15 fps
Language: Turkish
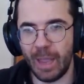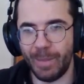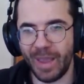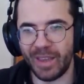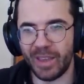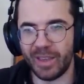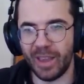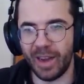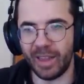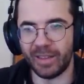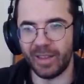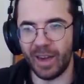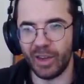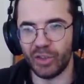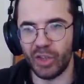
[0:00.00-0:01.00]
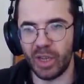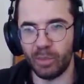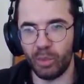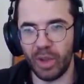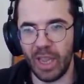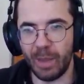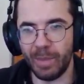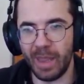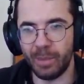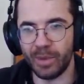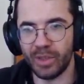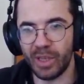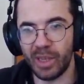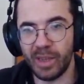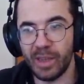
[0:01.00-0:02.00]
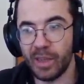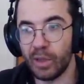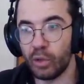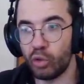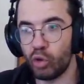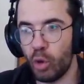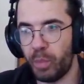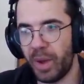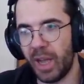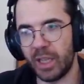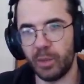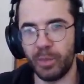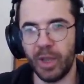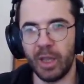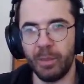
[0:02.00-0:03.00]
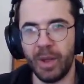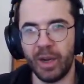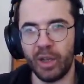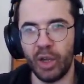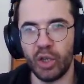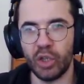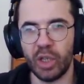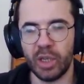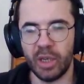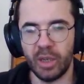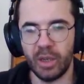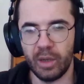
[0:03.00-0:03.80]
emek gerektiren şeyler. Bu emeğimizi çöpe atmayalım arkadaşlar.